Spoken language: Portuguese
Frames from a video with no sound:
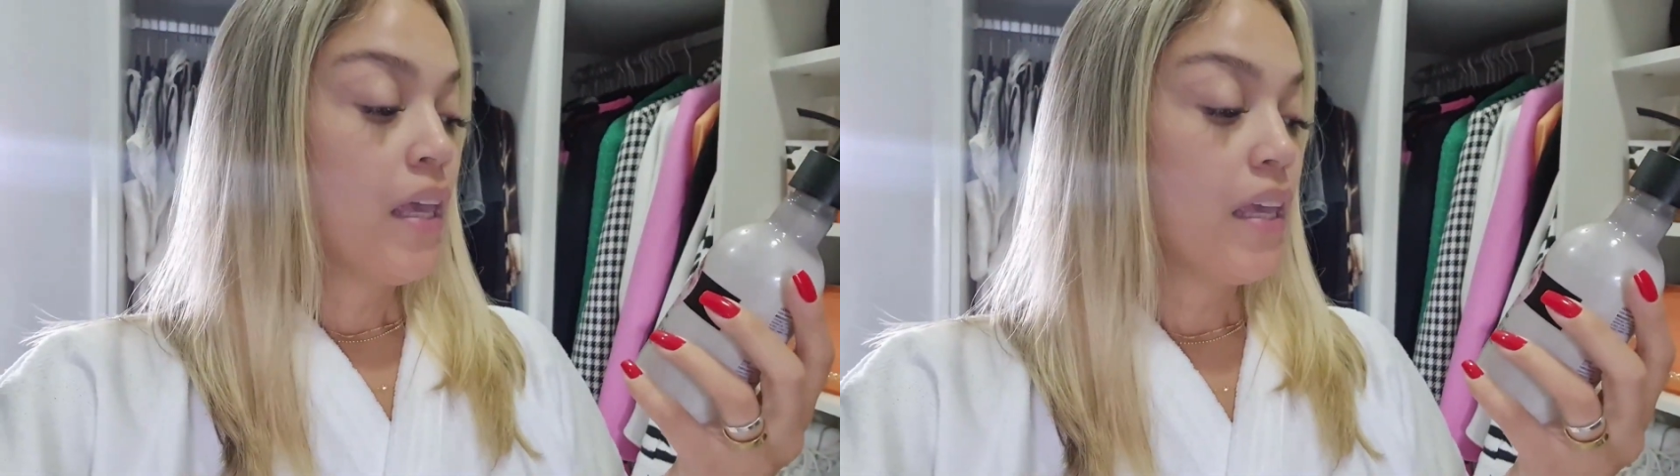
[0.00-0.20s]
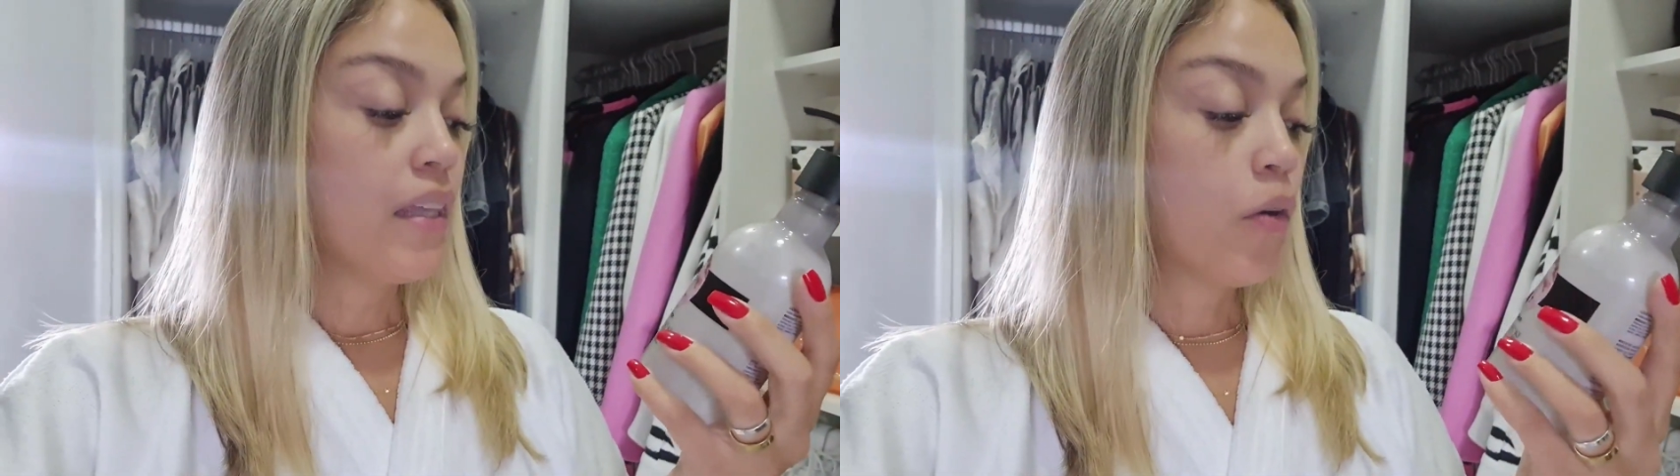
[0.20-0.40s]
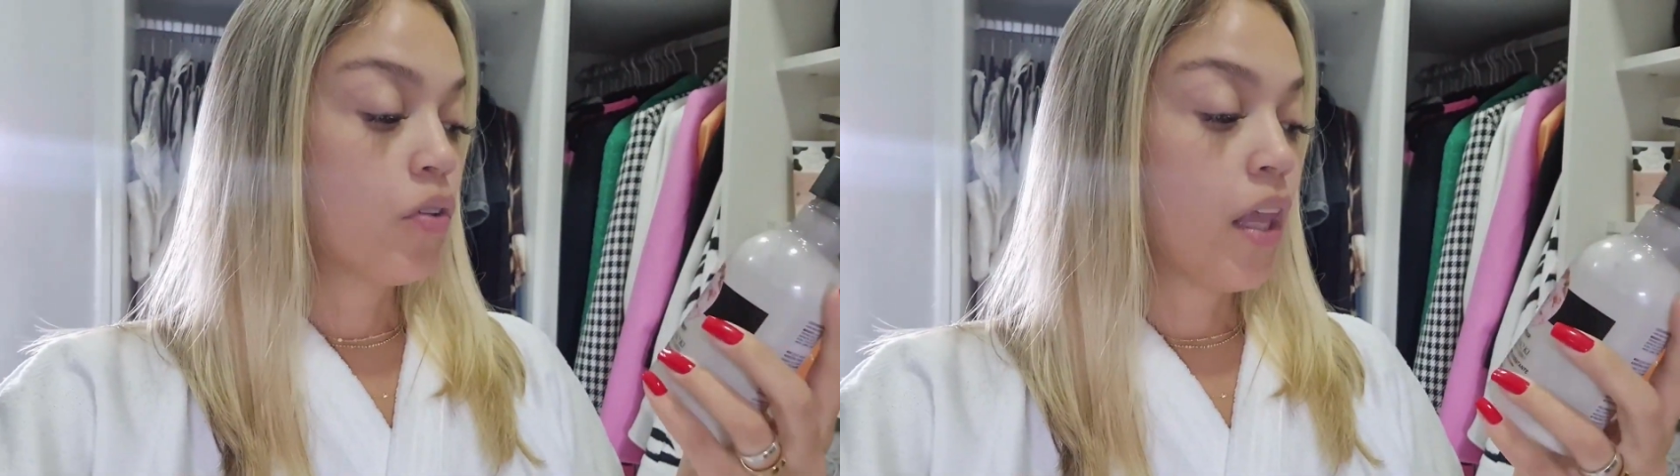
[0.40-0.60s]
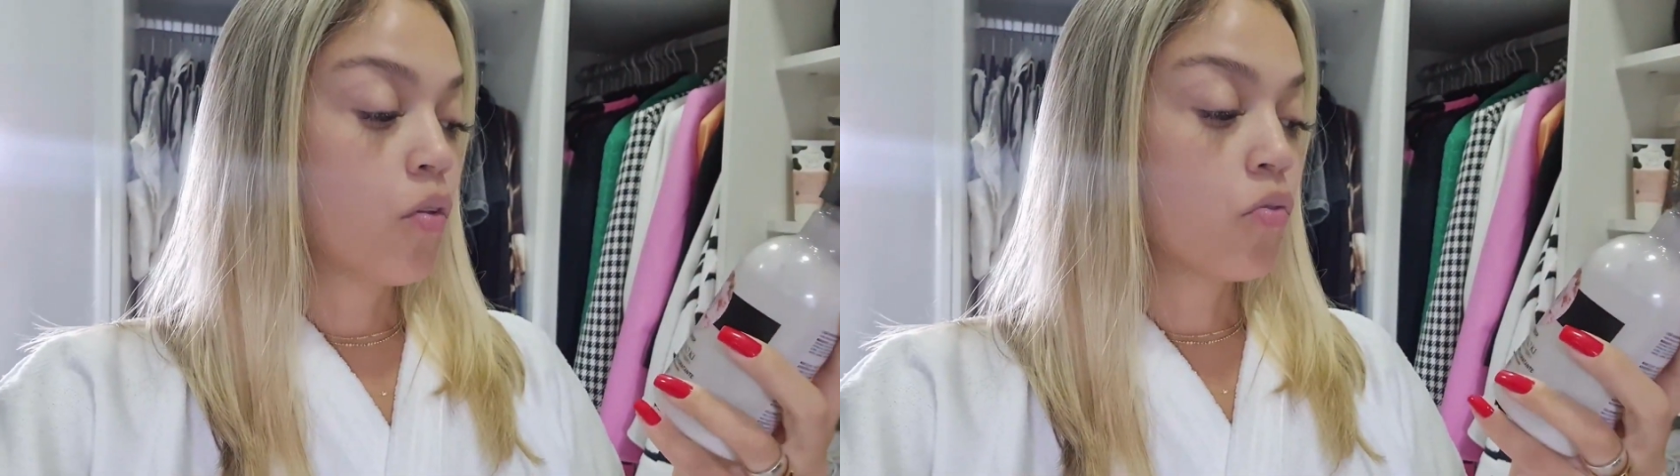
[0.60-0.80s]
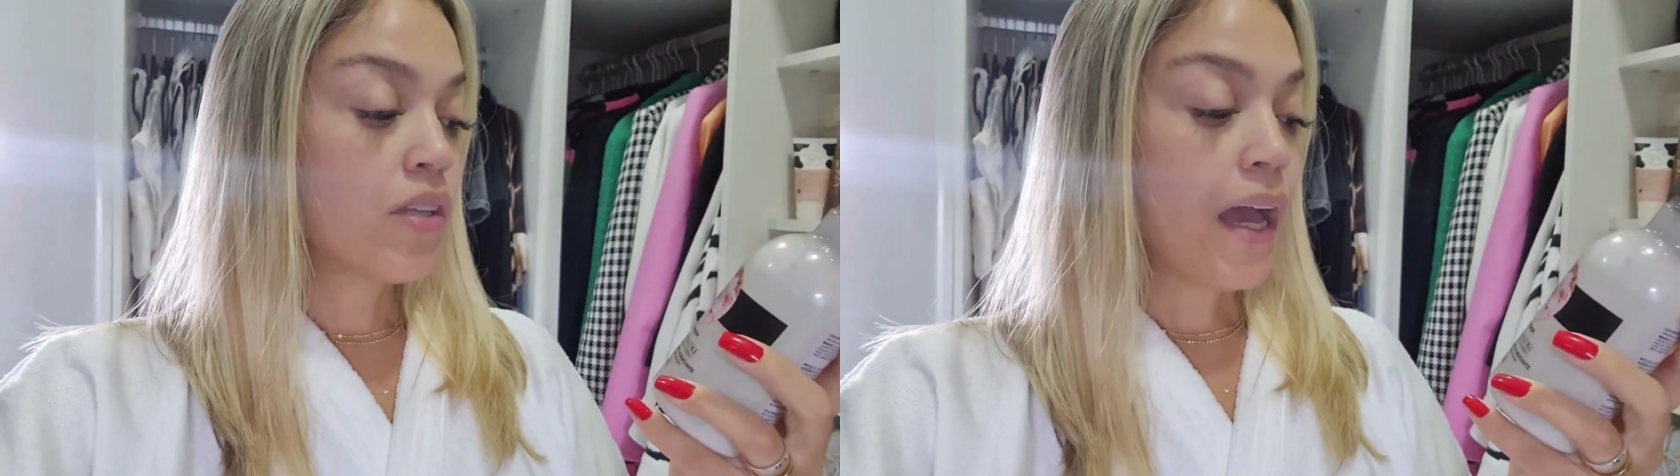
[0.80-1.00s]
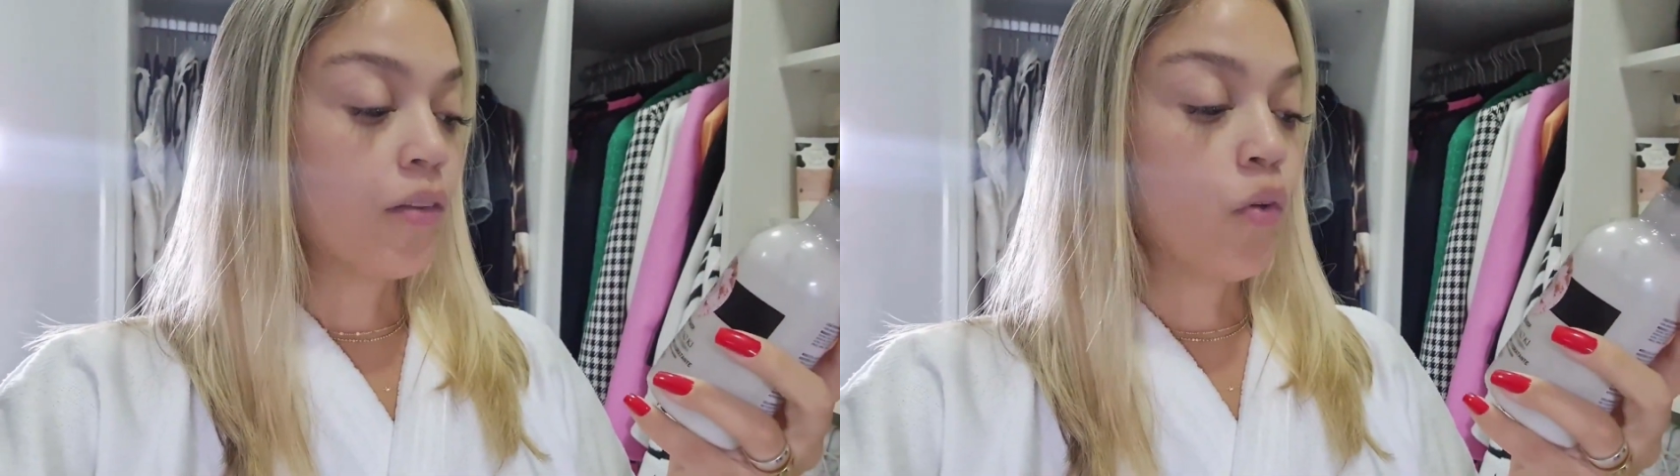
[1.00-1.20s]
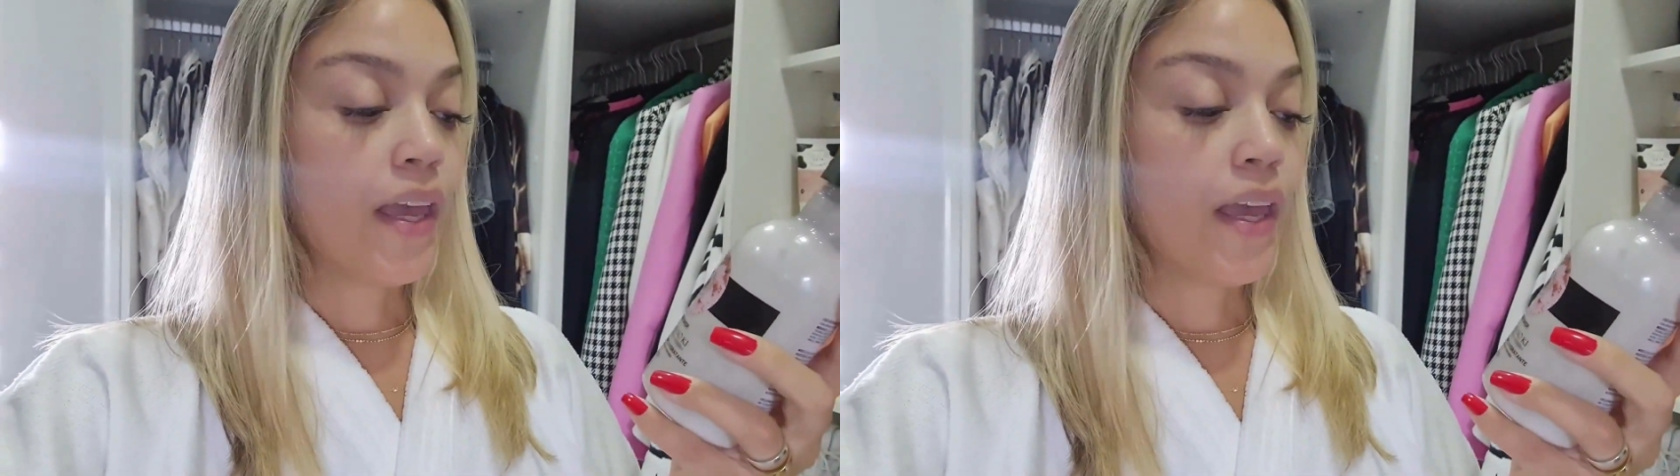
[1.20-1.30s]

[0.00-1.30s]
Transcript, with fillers: Então eu tenho usado